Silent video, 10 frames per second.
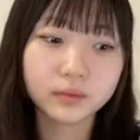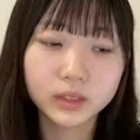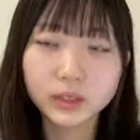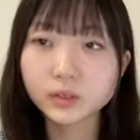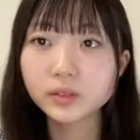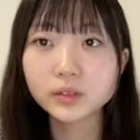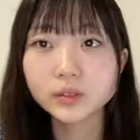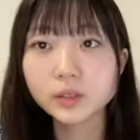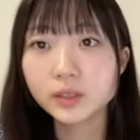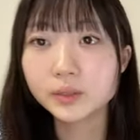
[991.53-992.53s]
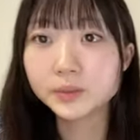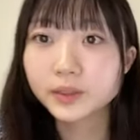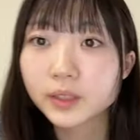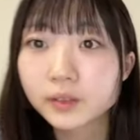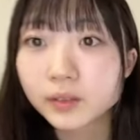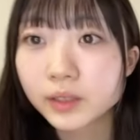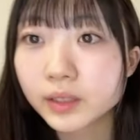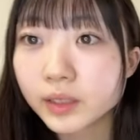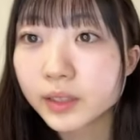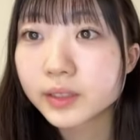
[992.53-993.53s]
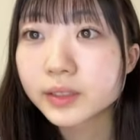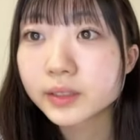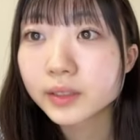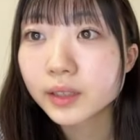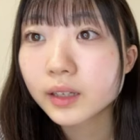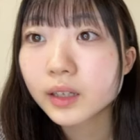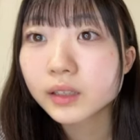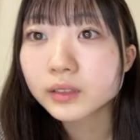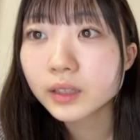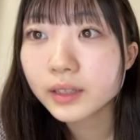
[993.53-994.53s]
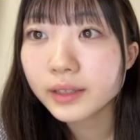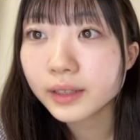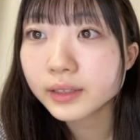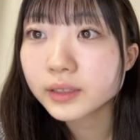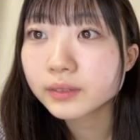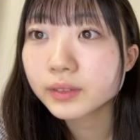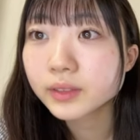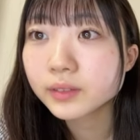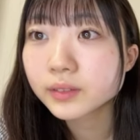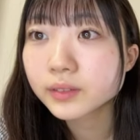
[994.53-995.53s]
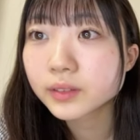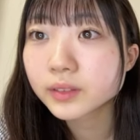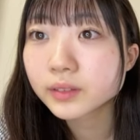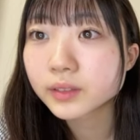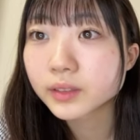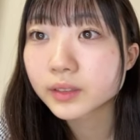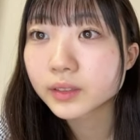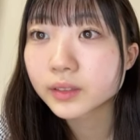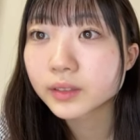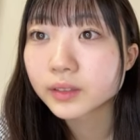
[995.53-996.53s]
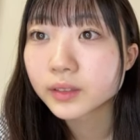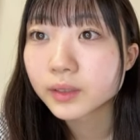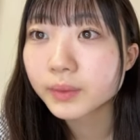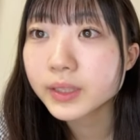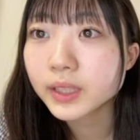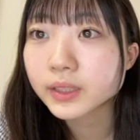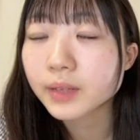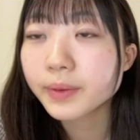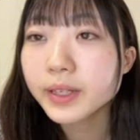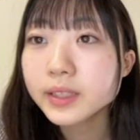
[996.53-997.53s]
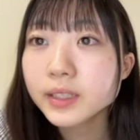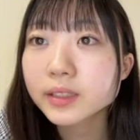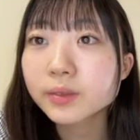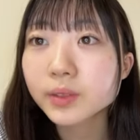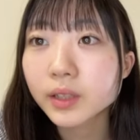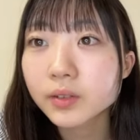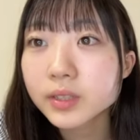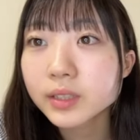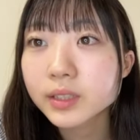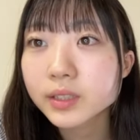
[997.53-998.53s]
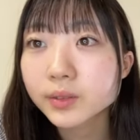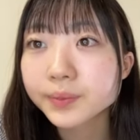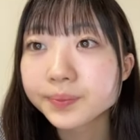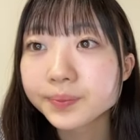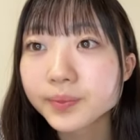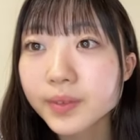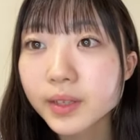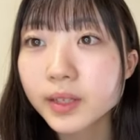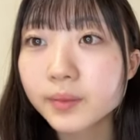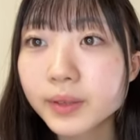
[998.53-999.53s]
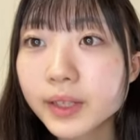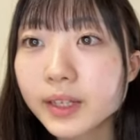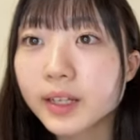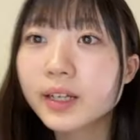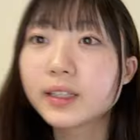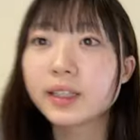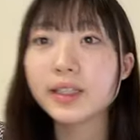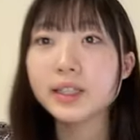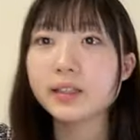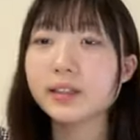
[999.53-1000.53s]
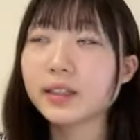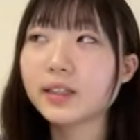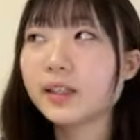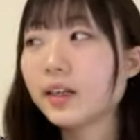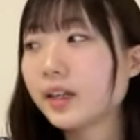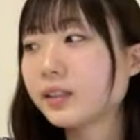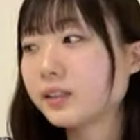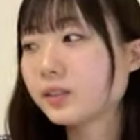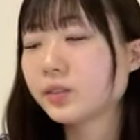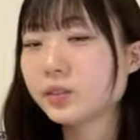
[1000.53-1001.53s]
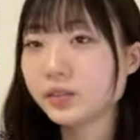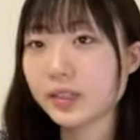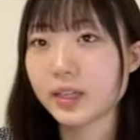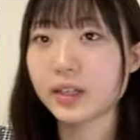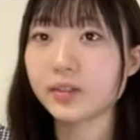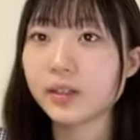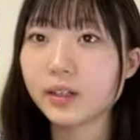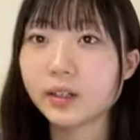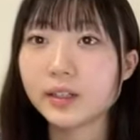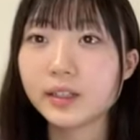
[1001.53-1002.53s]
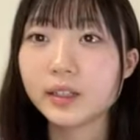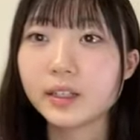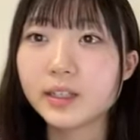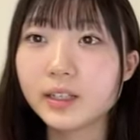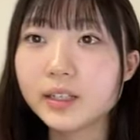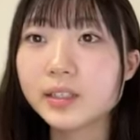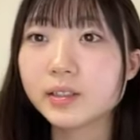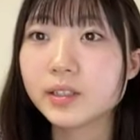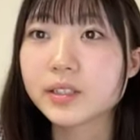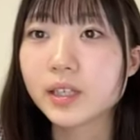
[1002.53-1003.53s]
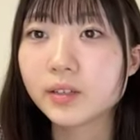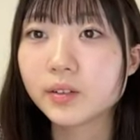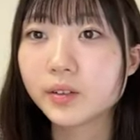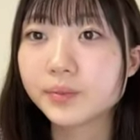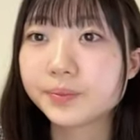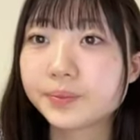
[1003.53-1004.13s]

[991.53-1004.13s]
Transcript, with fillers: 授業中とかは眠くなるのが嫌です最近配信はいろいろとしんどいからね毎日配信あ毎日配信でもね楽しいんですよまあ、なんかできなくなったら15分だけとかになっちゃうんですけど「